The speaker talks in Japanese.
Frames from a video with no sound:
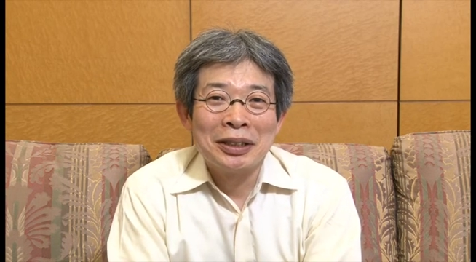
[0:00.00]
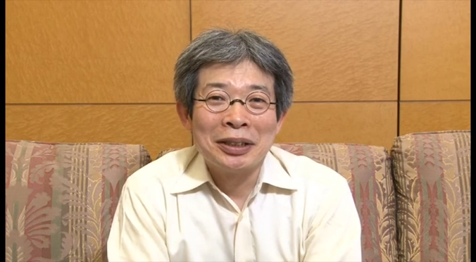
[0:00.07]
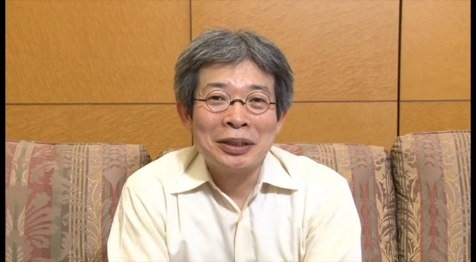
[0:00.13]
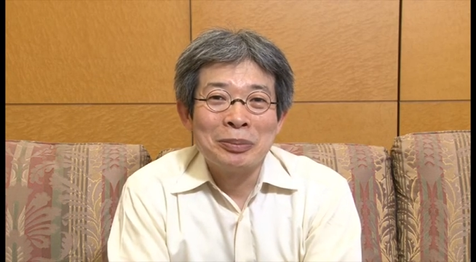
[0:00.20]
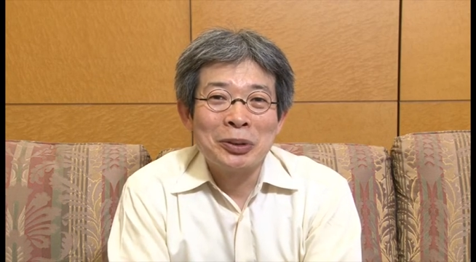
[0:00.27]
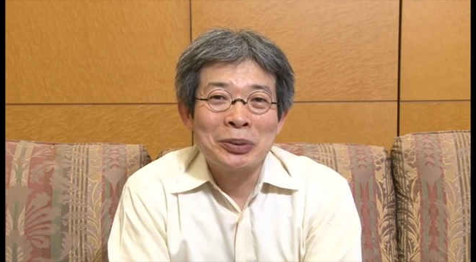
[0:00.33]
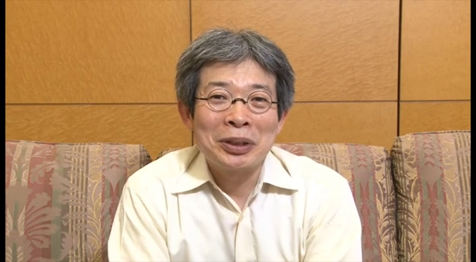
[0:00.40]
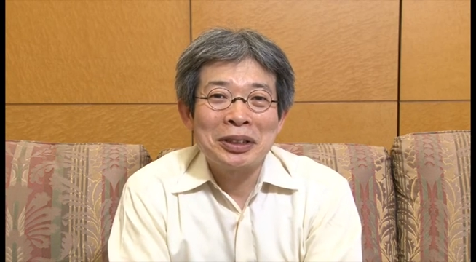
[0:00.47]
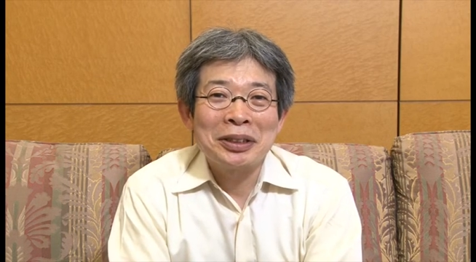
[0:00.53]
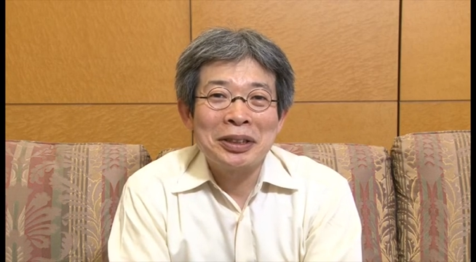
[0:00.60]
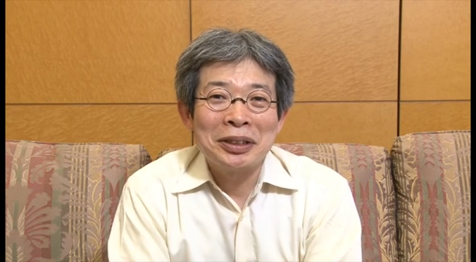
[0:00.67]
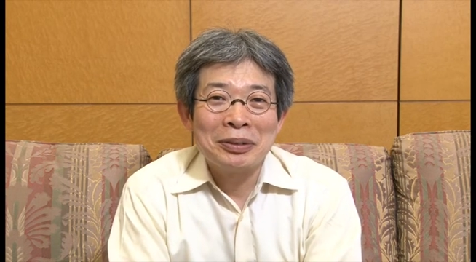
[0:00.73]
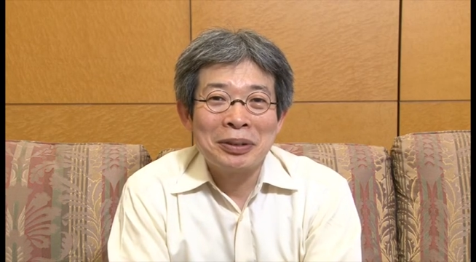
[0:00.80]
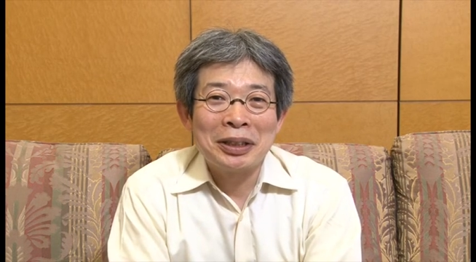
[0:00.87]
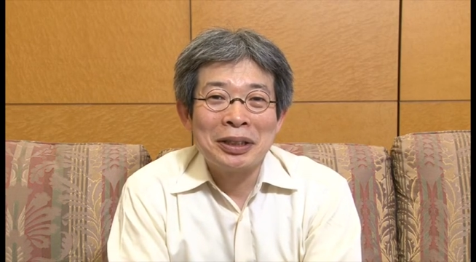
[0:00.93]
えー、物語
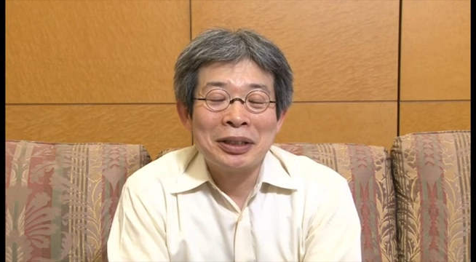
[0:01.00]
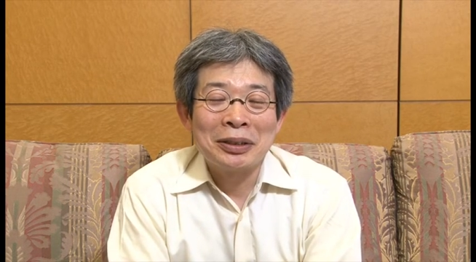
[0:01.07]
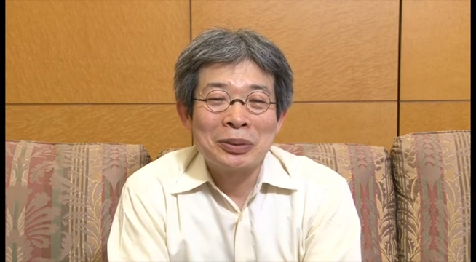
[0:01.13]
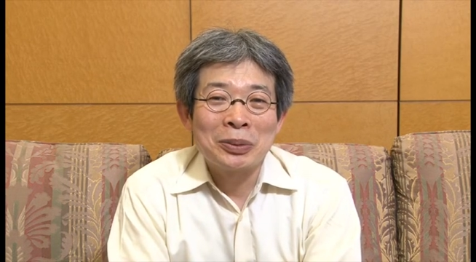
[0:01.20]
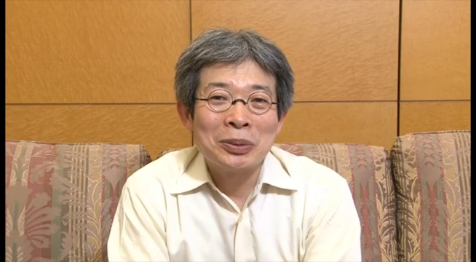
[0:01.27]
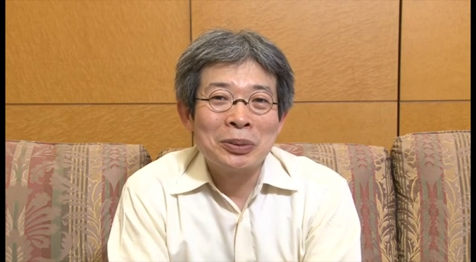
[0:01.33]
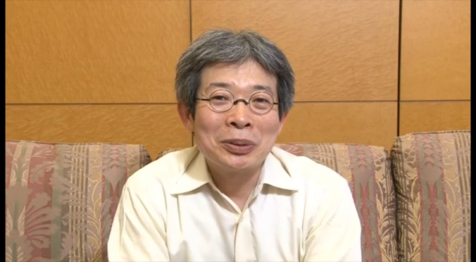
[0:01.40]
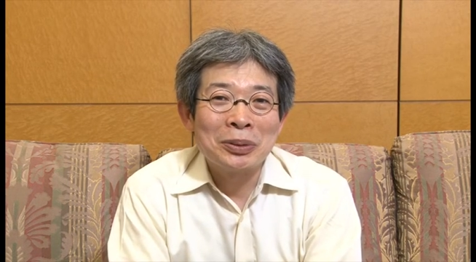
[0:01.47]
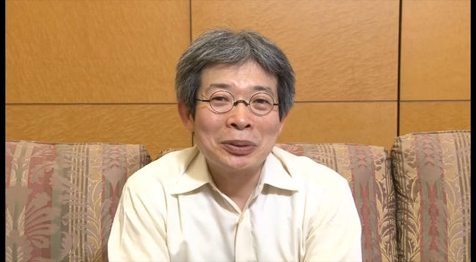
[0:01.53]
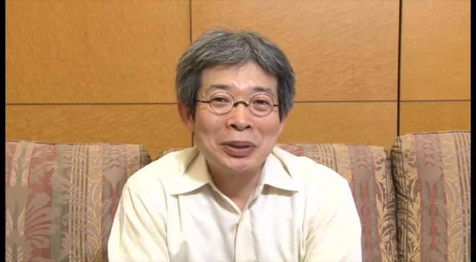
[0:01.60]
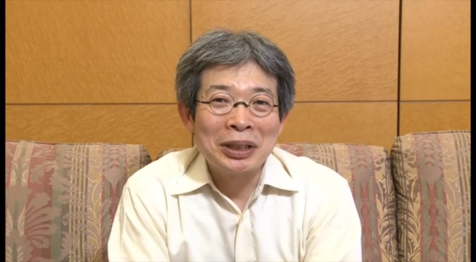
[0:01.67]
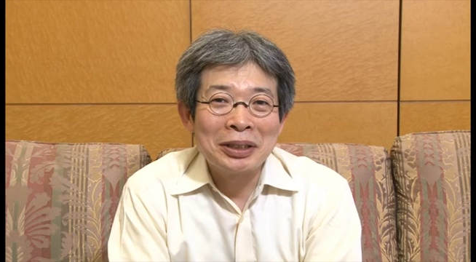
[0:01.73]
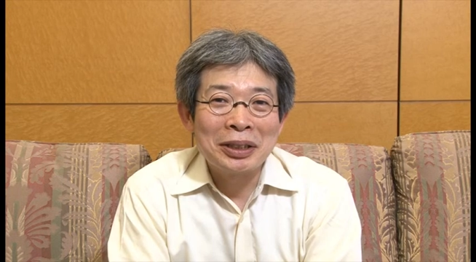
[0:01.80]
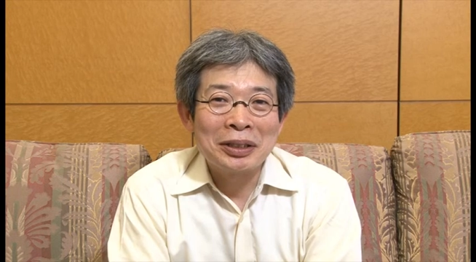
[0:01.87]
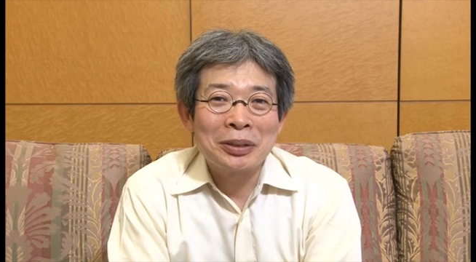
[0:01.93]
は高校
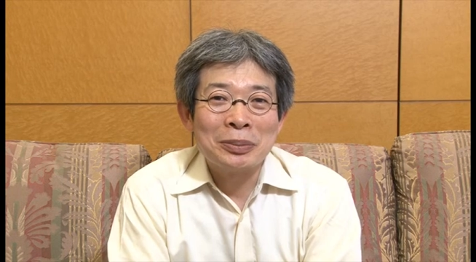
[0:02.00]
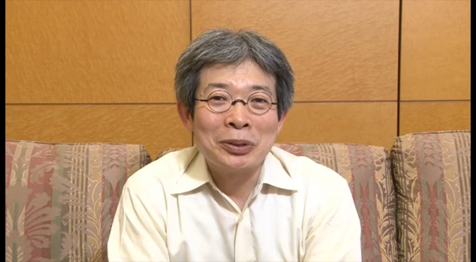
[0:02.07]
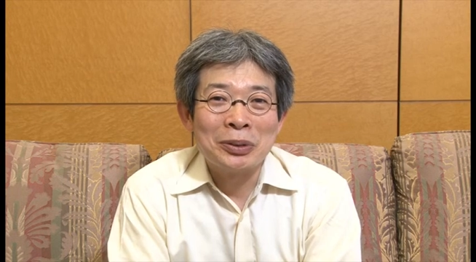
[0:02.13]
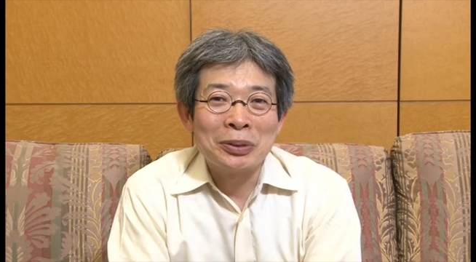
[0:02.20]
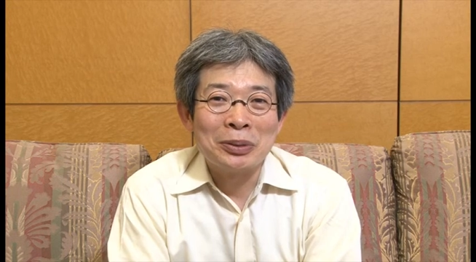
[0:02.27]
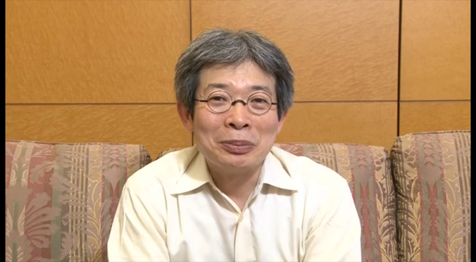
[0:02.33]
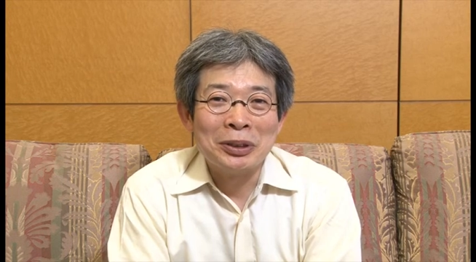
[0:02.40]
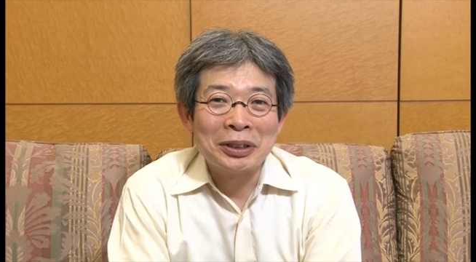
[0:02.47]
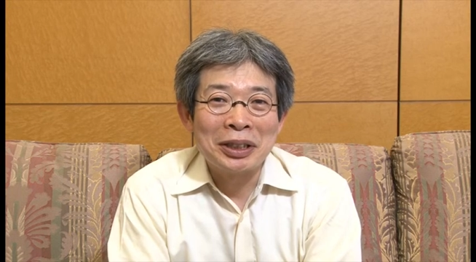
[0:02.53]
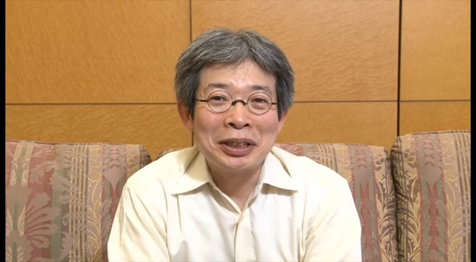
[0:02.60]
の演劇部を舞